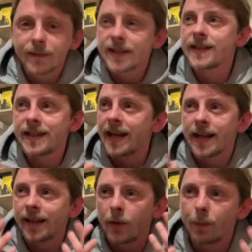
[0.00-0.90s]

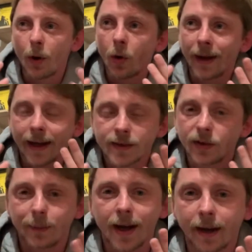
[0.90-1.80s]
segnateli un po' come cazzo
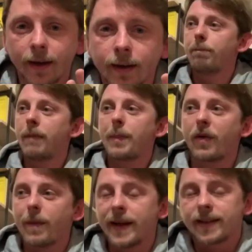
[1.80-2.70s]
ti pare, ma
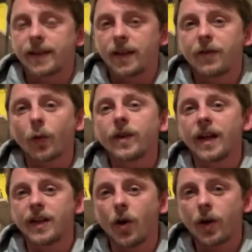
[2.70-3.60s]
prova a metterti di fronte
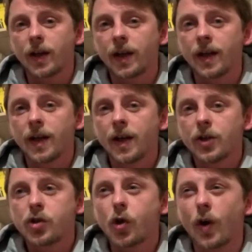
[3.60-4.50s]
agli occhi
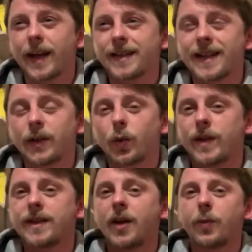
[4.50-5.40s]
ciò che è stato
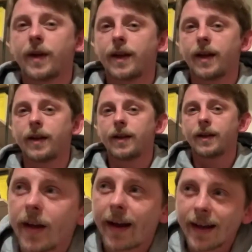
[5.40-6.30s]
quest'anno per te.
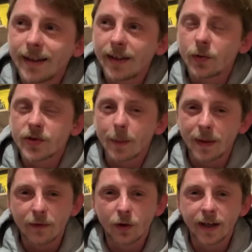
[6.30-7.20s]
Renditi
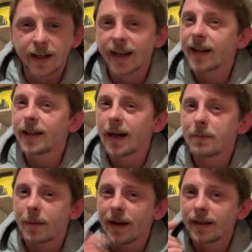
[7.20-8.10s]
consapevole dei grandi
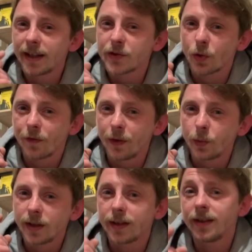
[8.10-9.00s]
cambiamenti che sono
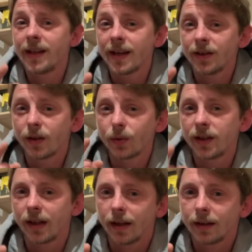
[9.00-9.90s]
avvenuti dentro
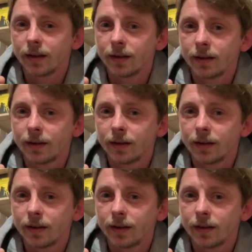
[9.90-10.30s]
di te.